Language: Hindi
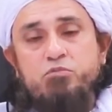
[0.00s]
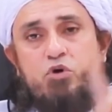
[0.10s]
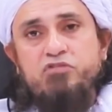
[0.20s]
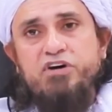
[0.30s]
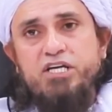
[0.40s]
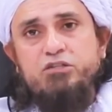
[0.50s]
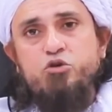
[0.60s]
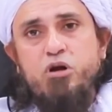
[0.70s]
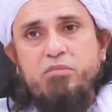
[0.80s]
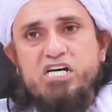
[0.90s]
मुनफरद
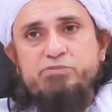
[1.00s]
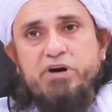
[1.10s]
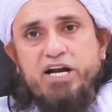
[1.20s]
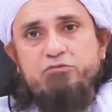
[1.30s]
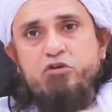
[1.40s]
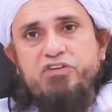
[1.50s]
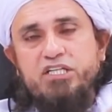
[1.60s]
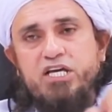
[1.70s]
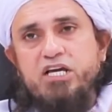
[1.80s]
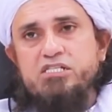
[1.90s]
जो नमाज पढ़ रहा है वो
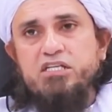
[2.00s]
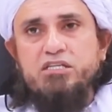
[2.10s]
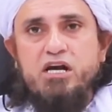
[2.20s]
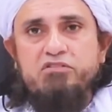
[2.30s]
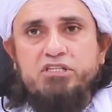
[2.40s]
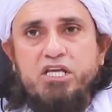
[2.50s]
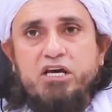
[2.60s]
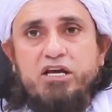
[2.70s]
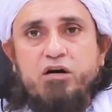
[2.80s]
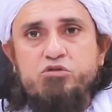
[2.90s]
फातिहा के साथ तिलावत नहीं
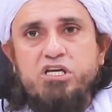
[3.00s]
करेगा